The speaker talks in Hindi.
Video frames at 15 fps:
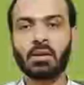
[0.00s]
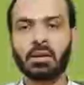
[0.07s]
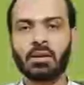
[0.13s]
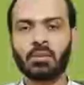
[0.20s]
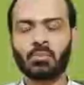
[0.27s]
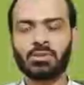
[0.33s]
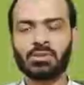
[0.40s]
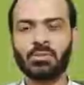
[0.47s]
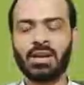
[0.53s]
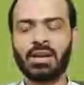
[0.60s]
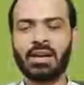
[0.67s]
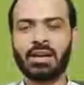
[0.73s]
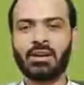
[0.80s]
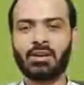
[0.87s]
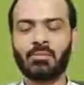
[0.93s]

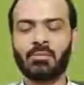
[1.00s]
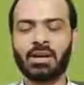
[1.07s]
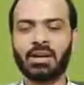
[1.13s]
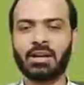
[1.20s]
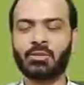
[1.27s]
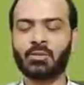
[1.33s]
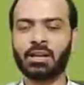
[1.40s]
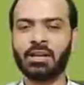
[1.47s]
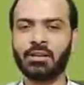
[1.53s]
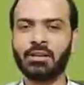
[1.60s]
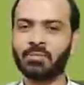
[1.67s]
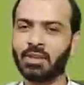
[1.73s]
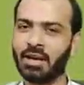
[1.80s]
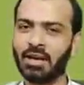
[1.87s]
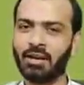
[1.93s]
बिस्मिल्लाहिर्रहमानिर्रहीम
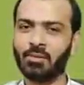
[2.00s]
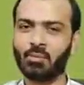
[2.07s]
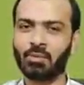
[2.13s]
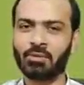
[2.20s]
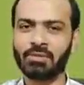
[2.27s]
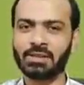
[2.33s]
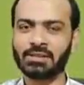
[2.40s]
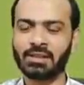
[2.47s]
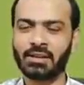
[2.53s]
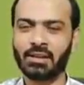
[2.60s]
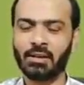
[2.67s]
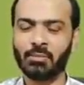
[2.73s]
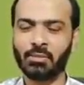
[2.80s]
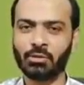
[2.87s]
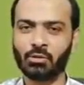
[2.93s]
आई एम प्रोफेसर
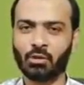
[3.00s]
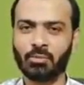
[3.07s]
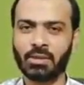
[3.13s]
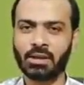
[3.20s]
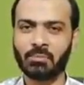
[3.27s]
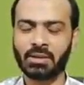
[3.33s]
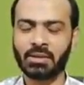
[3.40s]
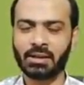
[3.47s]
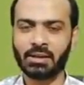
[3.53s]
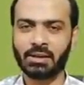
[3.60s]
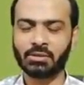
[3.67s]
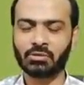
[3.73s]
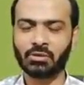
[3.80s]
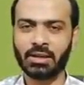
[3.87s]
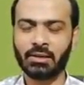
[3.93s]
आबिद उमर बेटा
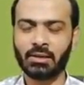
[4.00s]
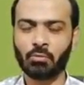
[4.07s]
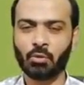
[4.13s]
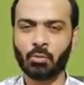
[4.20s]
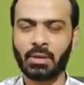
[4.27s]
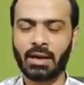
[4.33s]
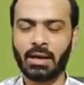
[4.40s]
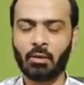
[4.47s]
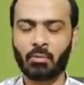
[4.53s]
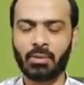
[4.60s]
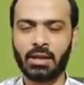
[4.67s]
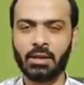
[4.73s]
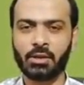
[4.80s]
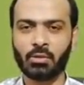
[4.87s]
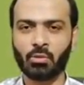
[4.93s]
जो है वो बायो
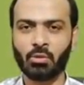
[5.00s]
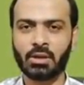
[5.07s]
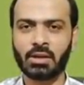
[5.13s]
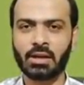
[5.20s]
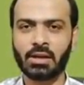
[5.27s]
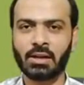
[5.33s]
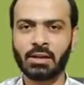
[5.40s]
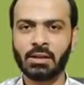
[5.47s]
मालिक्यूल का